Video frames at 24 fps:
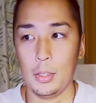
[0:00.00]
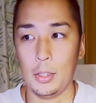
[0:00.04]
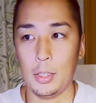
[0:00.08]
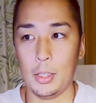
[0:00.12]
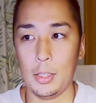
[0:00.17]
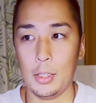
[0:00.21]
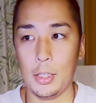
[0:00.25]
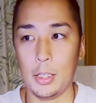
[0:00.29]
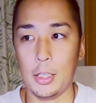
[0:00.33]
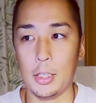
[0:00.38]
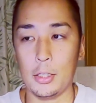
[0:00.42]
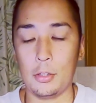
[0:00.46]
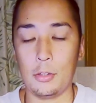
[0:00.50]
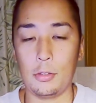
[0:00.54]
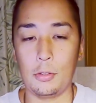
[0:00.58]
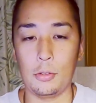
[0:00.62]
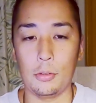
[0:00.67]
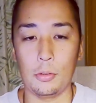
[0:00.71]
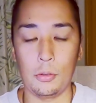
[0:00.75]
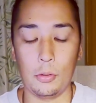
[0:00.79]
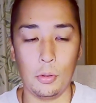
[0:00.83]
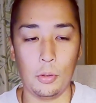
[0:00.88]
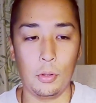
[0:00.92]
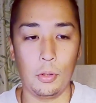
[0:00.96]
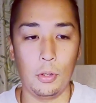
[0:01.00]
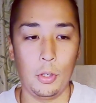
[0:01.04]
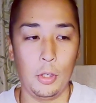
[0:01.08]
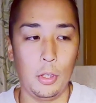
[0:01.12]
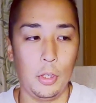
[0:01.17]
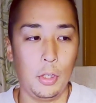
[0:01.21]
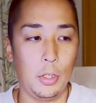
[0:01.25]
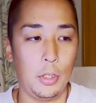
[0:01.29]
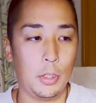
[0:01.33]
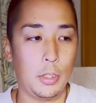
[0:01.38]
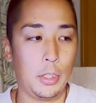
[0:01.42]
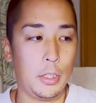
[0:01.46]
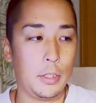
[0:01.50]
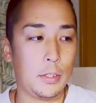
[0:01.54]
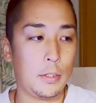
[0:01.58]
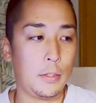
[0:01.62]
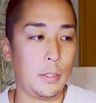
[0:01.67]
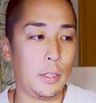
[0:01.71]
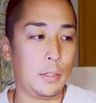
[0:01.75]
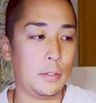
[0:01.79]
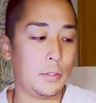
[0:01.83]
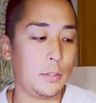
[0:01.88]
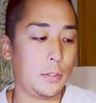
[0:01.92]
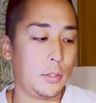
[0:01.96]
なんでかっていうと
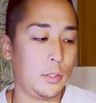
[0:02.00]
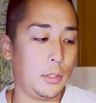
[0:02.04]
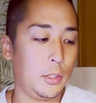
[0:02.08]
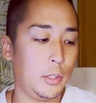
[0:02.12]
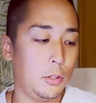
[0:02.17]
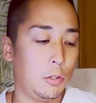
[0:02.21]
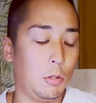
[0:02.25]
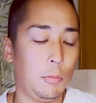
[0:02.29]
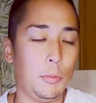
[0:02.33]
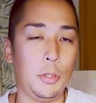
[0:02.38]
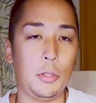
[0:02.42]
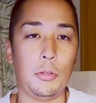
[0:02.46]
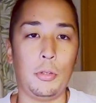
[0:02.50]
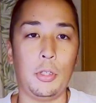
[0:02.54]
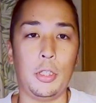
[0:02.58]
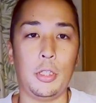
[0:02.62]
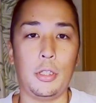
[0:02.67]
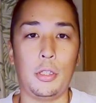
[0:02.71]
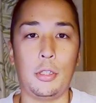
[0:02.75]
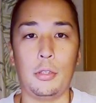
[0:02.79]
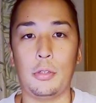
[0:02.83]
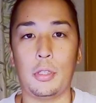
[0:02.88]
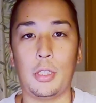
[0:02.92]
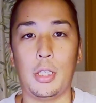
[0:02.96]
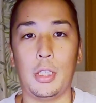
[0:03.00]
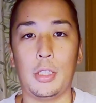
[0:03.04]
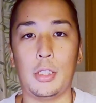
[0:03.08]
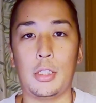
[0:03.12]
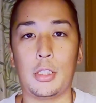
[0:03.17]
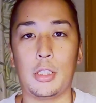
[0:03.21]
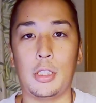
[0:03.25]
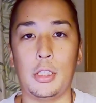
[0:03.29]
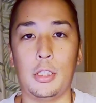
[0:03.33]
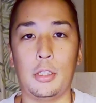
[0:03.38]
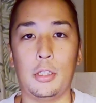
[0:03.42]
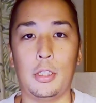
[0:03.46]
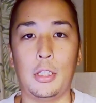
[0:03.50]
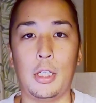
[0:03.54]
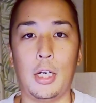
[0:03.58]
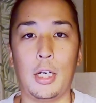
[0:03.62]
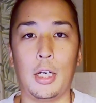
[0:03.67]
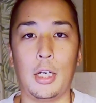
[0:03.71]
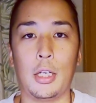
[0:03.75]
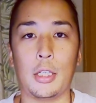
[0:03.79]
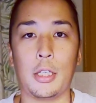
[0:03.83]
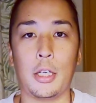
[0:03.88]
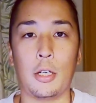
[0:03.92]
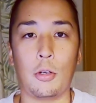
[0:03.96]
ゲストハウスってドミトリーっていう形式
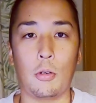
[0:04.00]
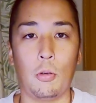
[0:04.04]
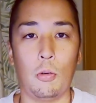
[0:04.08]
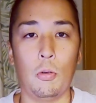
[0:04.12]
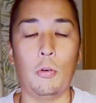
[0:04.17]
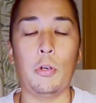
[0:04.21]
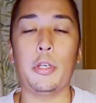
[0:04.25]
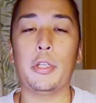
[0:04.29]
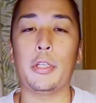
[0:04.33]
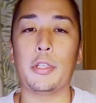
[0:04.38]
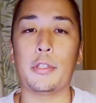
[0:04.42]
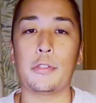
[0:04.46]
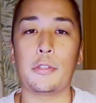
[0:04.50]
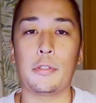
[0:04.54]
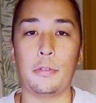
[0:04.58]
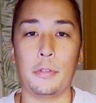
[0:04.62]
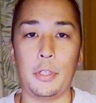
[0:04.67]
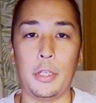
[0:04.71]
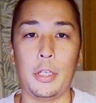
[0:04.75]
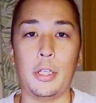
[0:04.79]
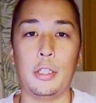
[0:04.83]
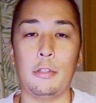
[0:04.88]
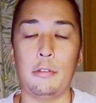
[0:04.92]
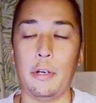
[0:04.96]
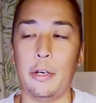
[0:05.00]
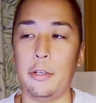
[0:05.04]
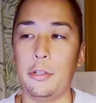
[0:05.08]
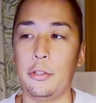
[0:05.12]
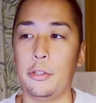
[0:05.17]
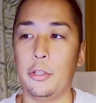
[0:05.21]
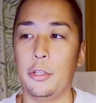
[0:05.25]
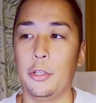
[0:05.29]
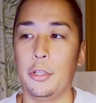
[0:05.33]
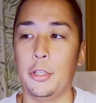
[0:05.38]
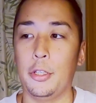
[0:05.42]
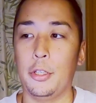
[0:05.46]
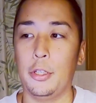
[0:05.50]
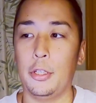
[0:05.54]
が結構多いんですよねいわゆる、